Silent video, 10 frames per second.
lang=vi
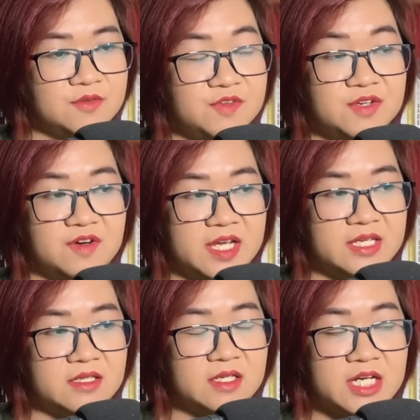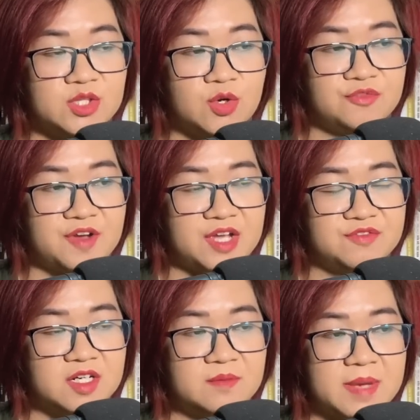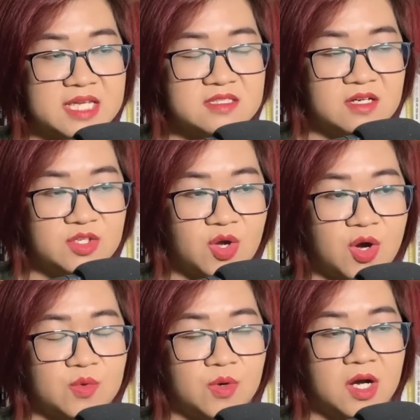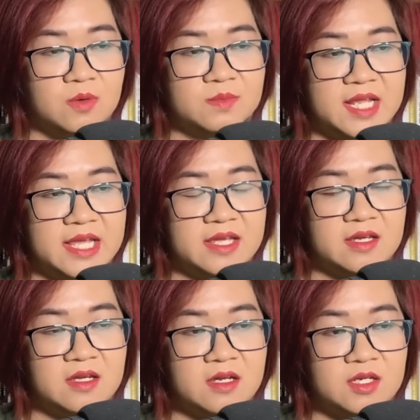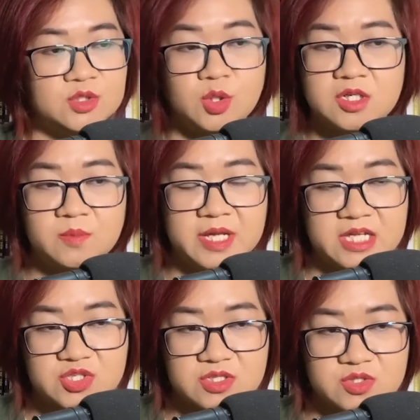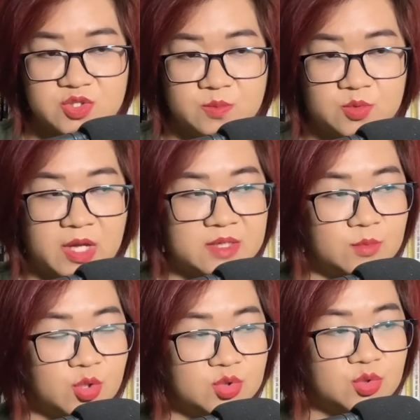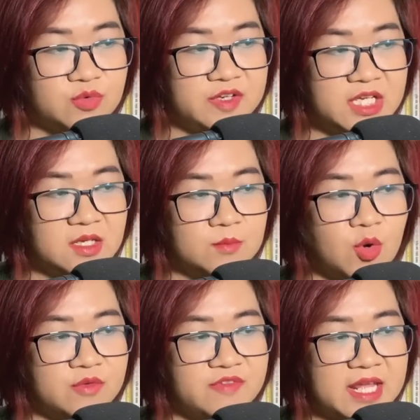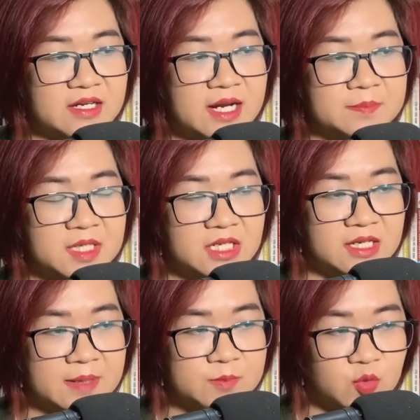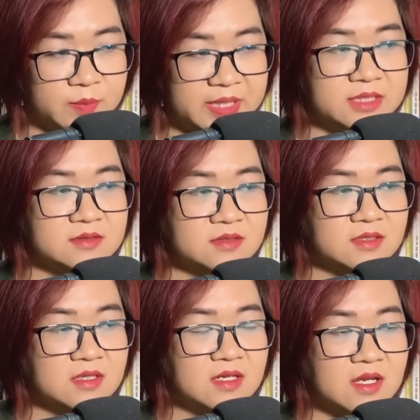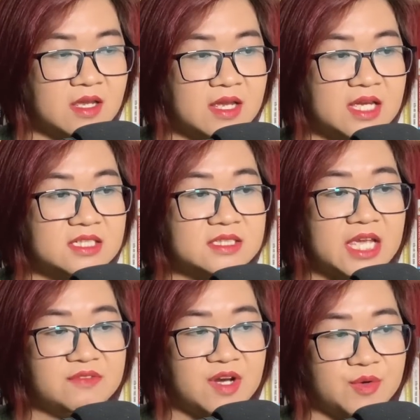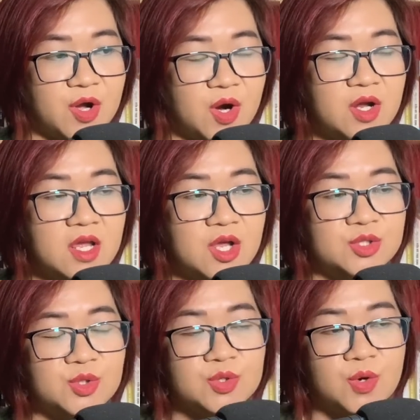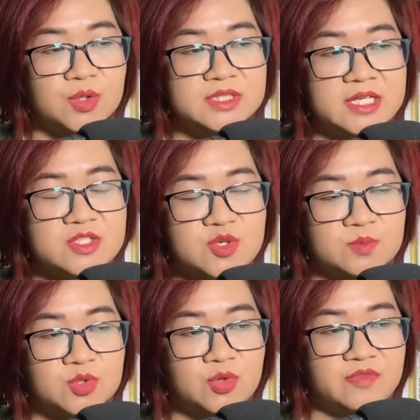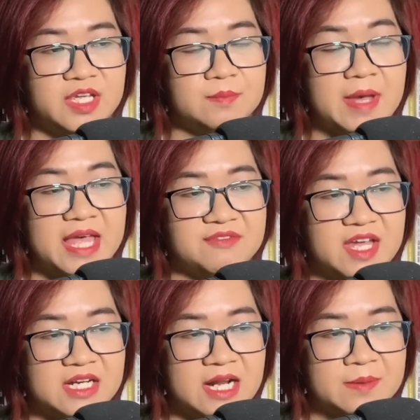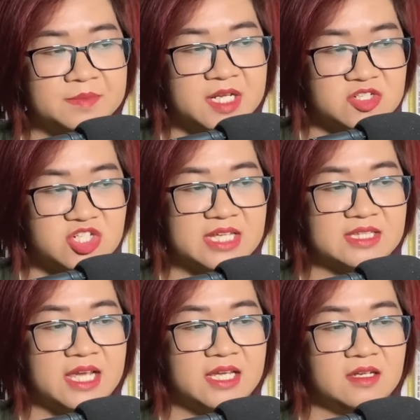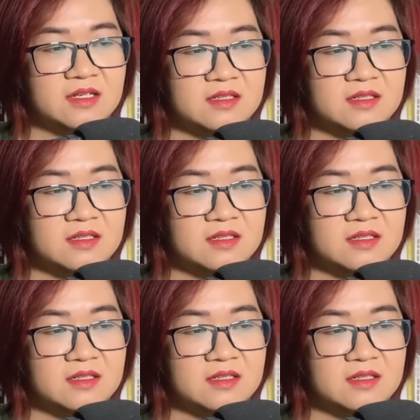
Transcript: Vì vậy, khi tôi phá vỡ ma giới nhỏ của Hồng Lê, tôi không hề sử dụng toàn bộ tu vi 4 vạn 5.000 năm của mình. Thay vào đó, tôi cố tình dùng tu vi 3 vạn năm để ra tay.